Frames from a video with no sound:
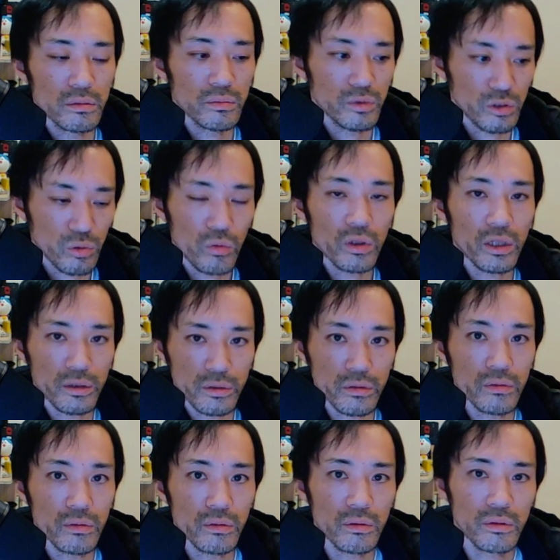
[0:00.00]
そこなんですよ。
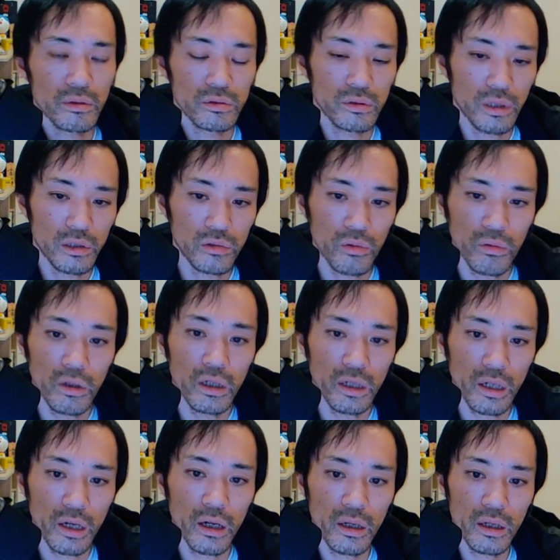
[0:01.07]
だそこから
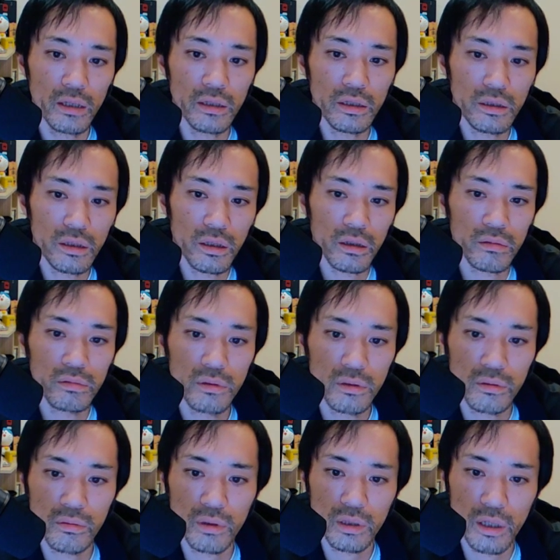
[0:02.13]
考えていただくって
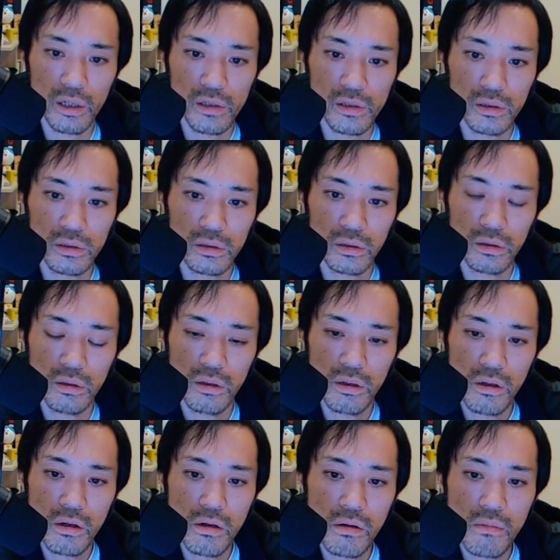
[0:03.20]
いうのが大事ですね。
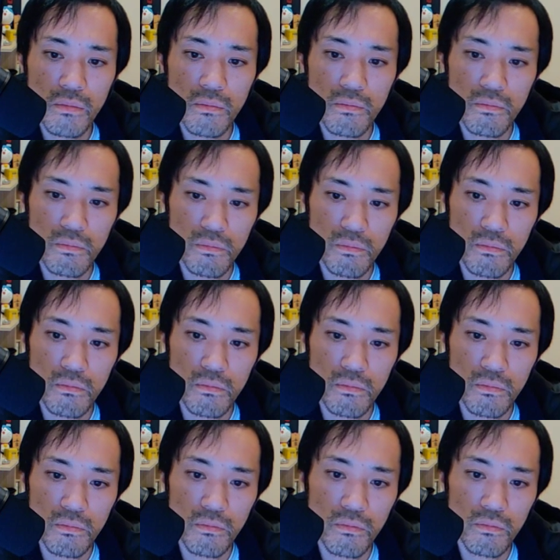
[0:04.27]
うん、
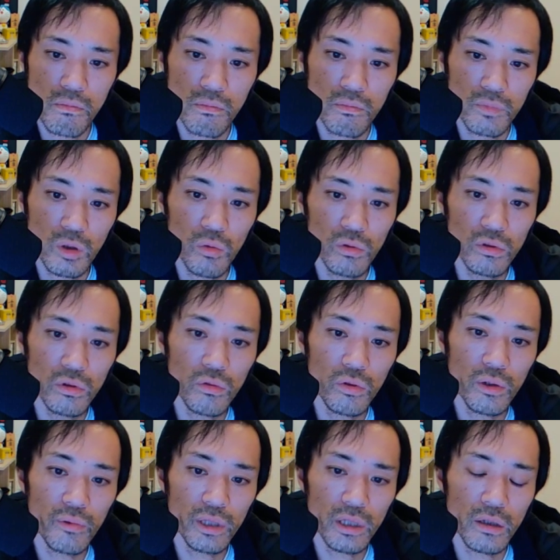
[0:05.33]
本当にこ
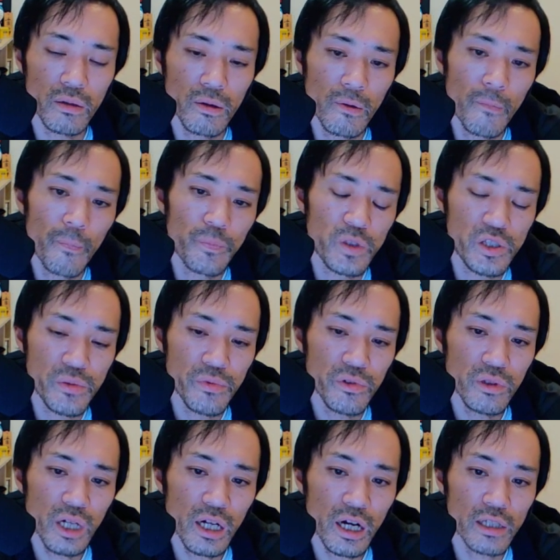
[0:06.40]
れはね自
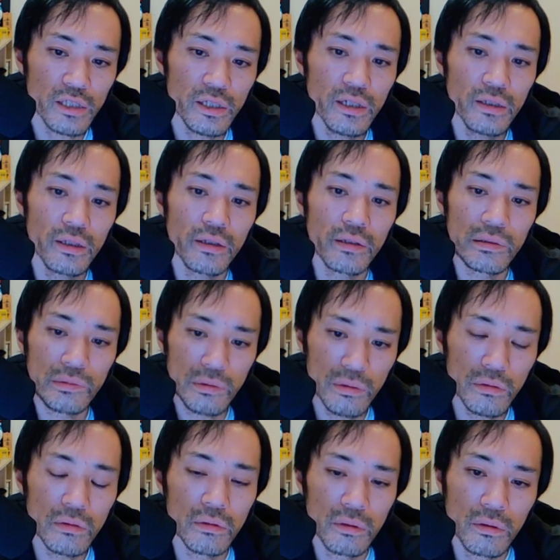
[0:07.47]
分が稼いでいると、